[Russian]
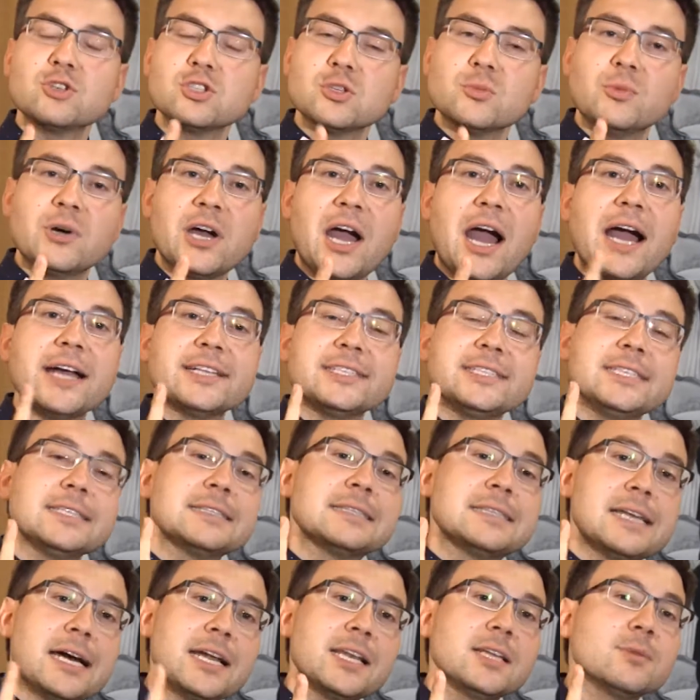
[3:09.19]
чтобы они
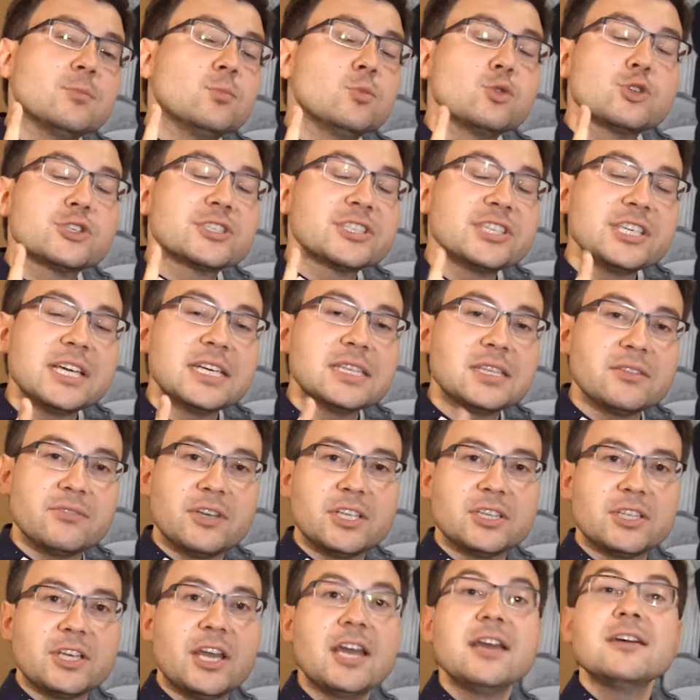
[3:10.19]
дали мужские
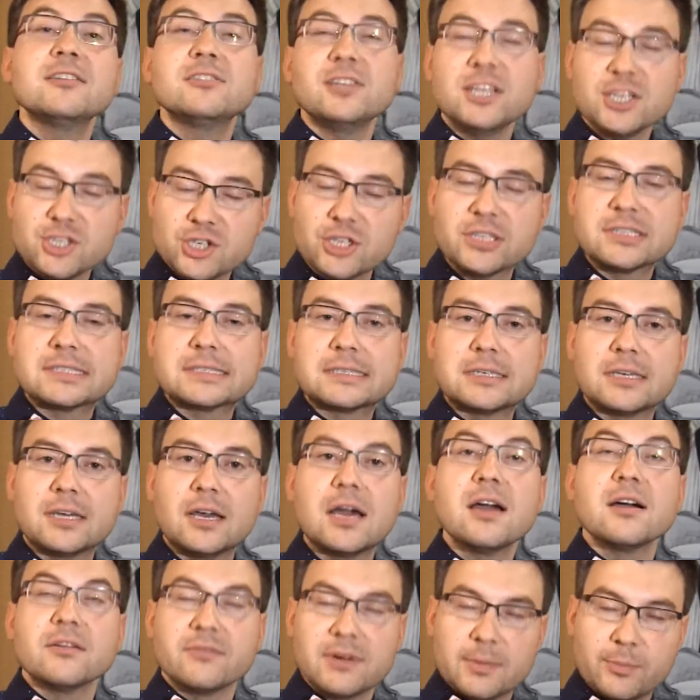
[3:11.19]
ответы на женские
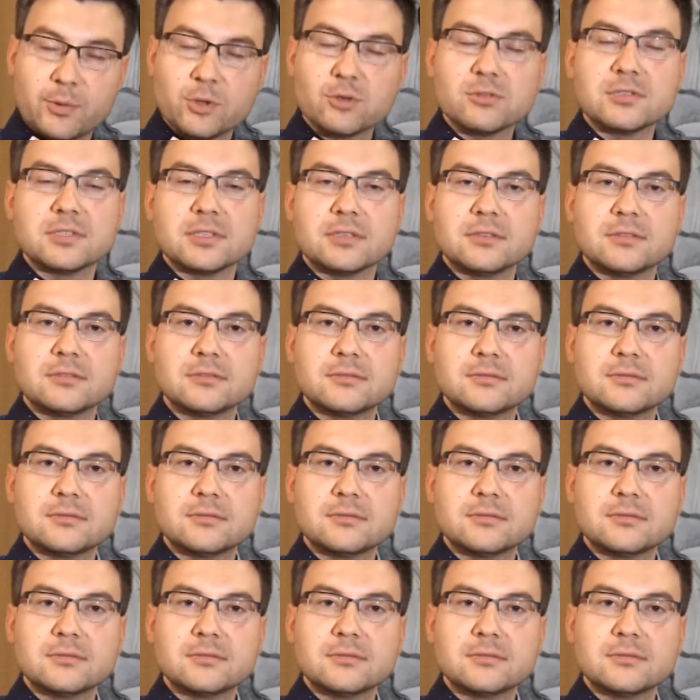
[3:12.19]
вопросы.